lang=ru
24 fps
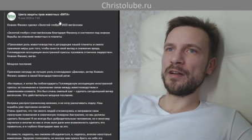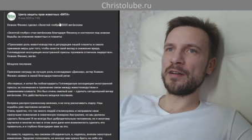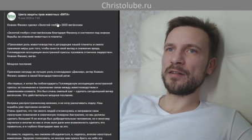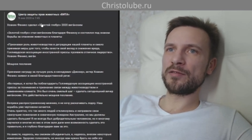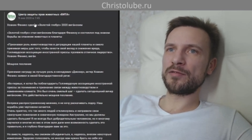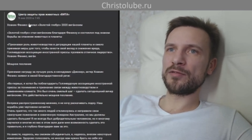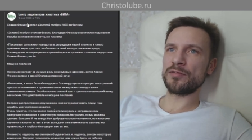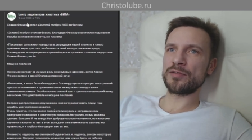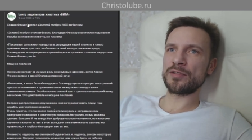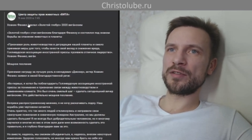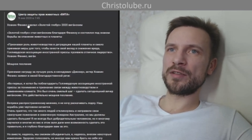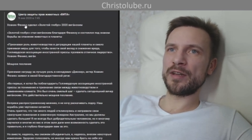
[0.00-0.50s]

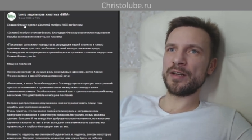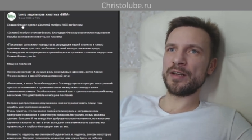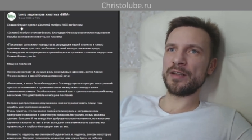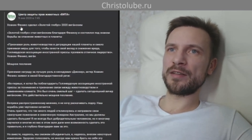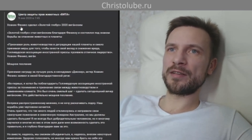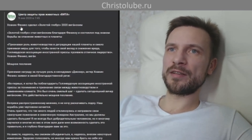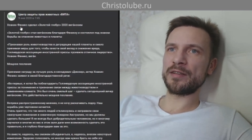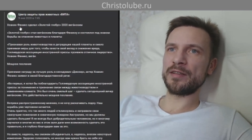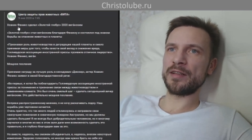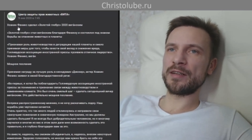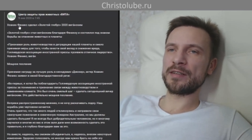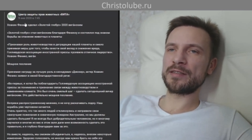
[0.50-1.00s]
Кто
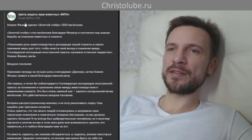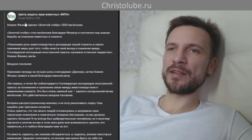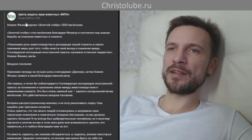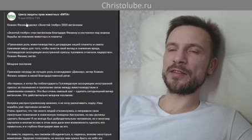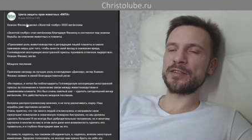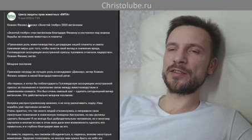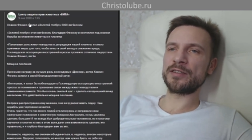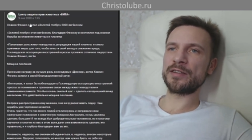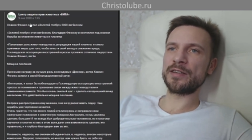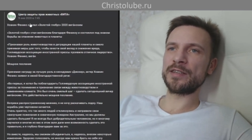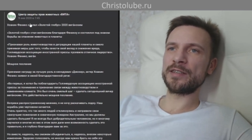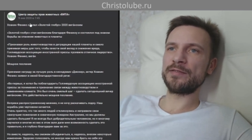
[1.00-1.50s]
знает,
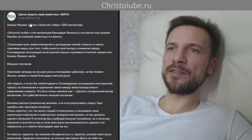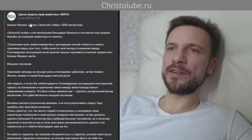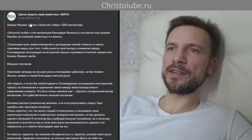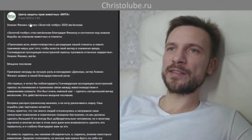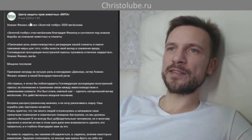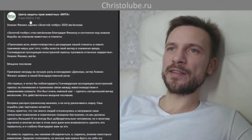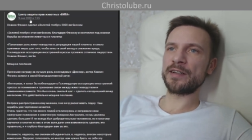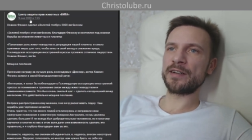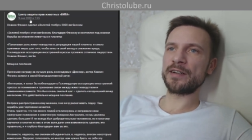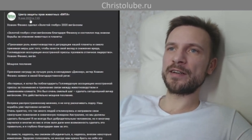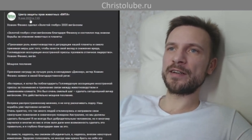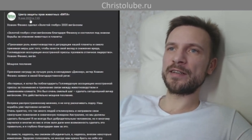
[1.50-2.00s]
достаточно
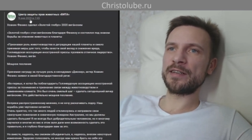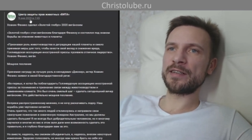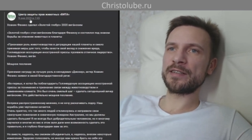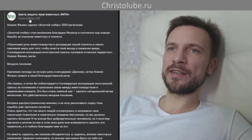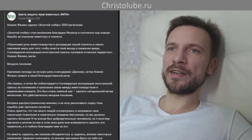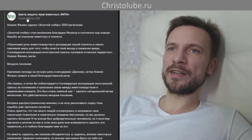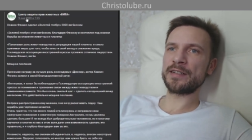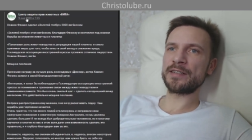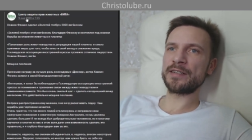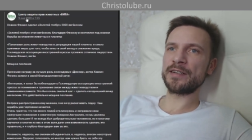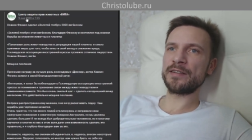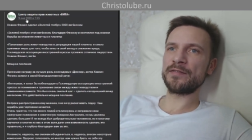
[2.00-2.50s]
известная
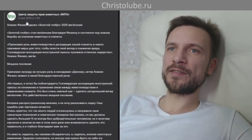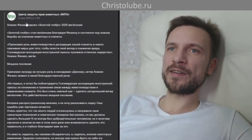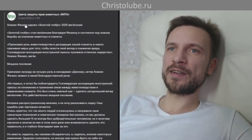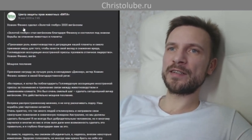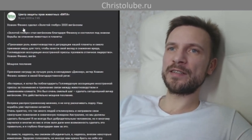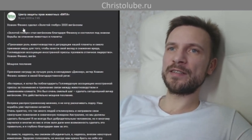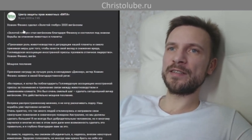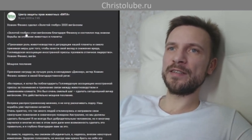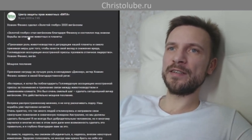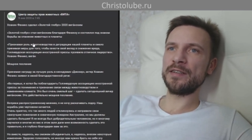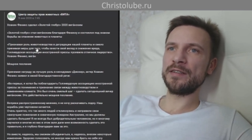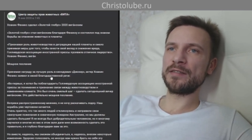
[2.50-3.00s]
организация в
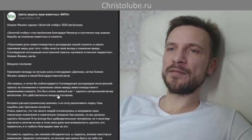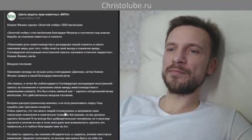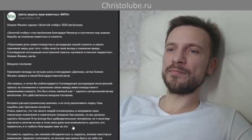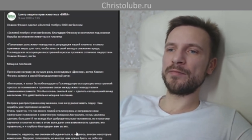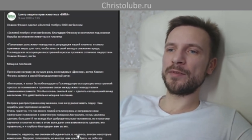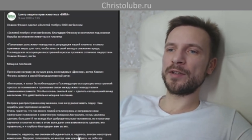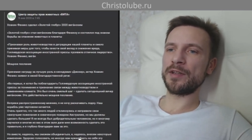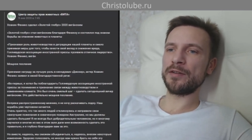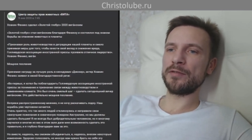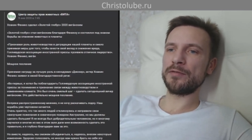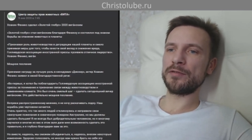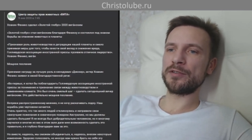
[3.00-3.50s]
России.
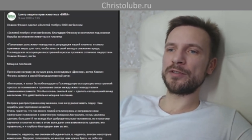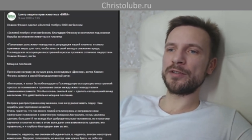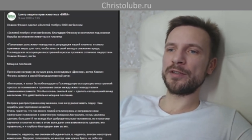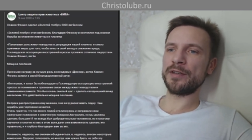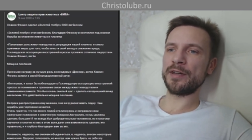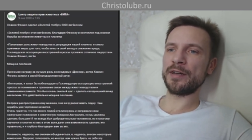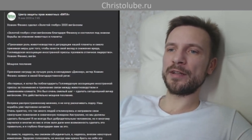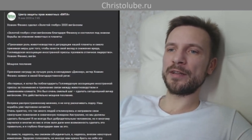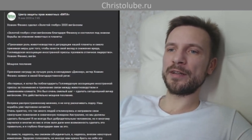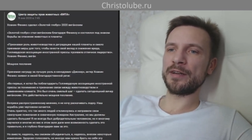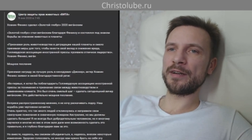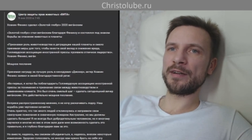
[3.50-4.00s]
Мне
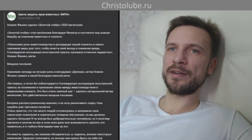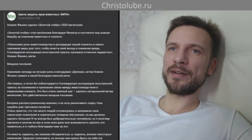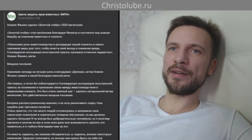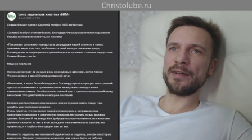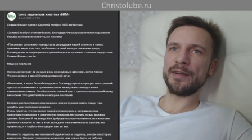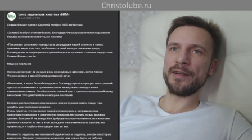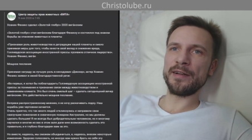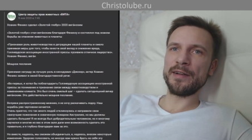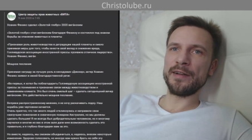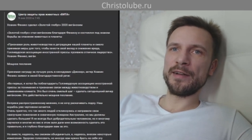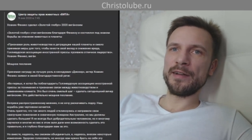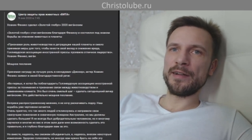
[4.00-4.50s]
очень она
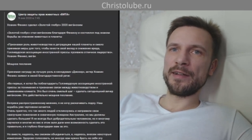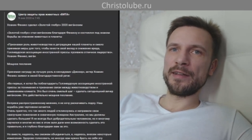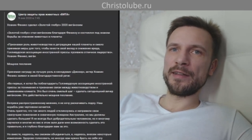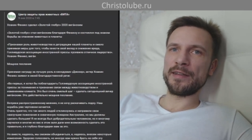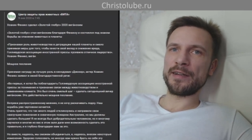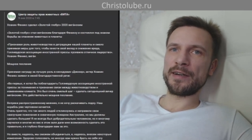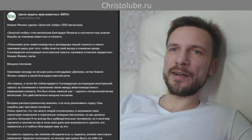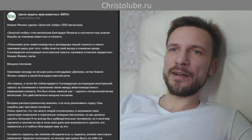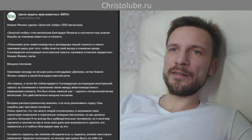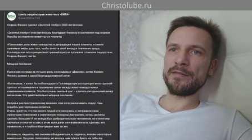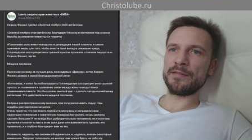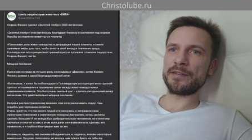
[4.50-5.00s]

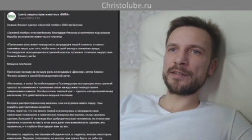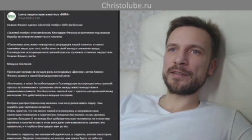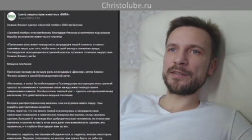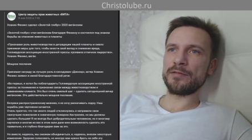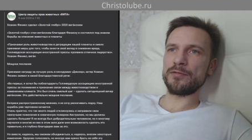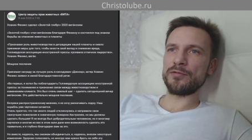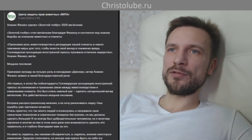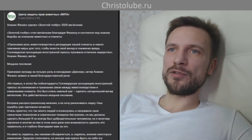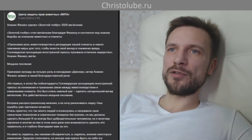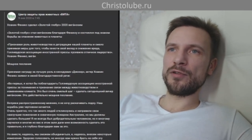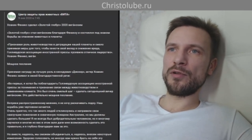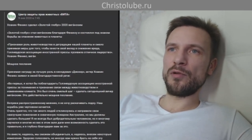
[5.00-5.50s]

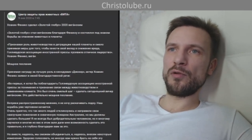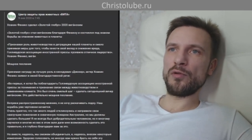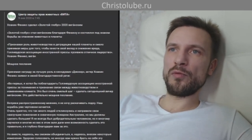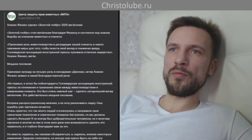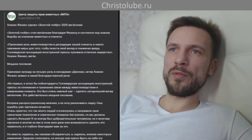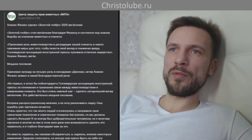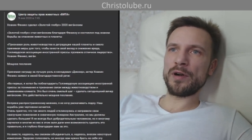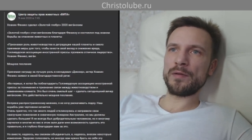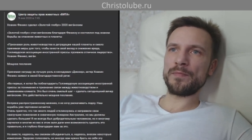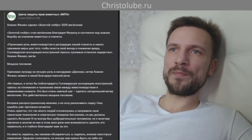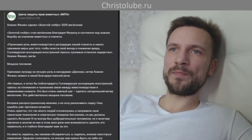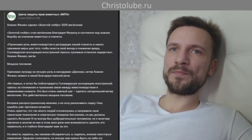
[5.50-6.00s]
нравится, очень
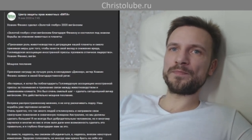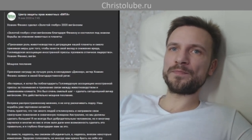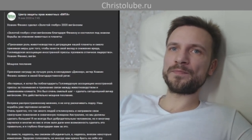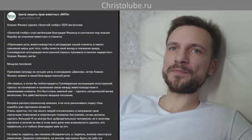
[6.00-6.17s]
люба.